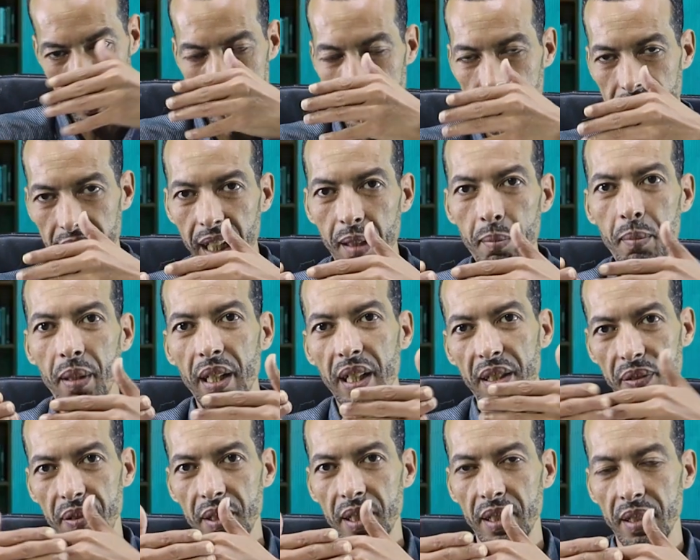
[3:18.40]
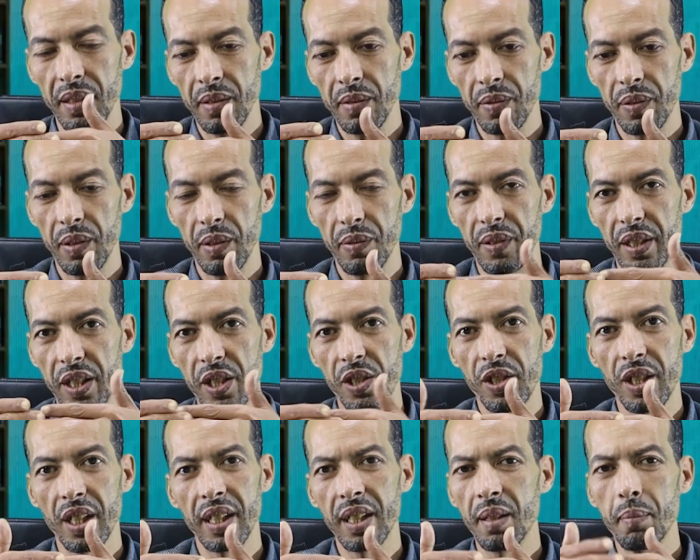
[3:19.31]
تيدخل معاك في, في
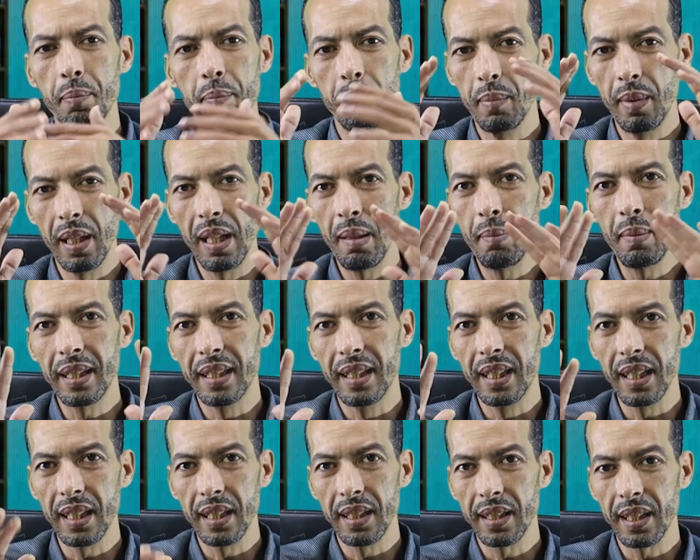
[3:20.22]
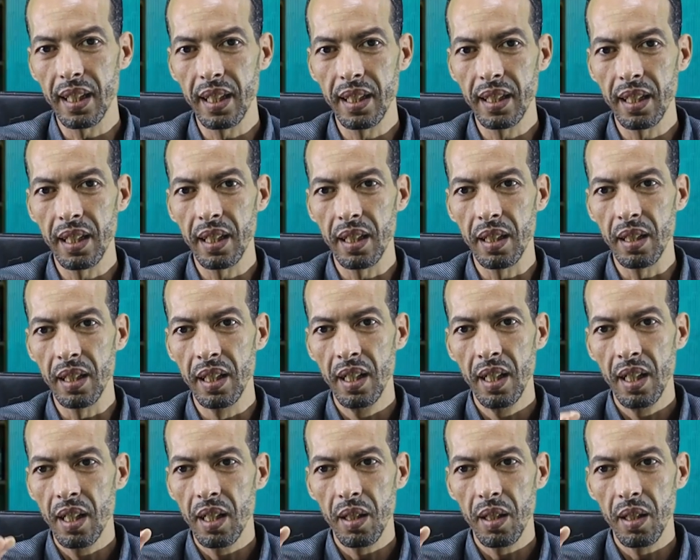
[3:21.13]
الاشاره بلا ما دير نتايا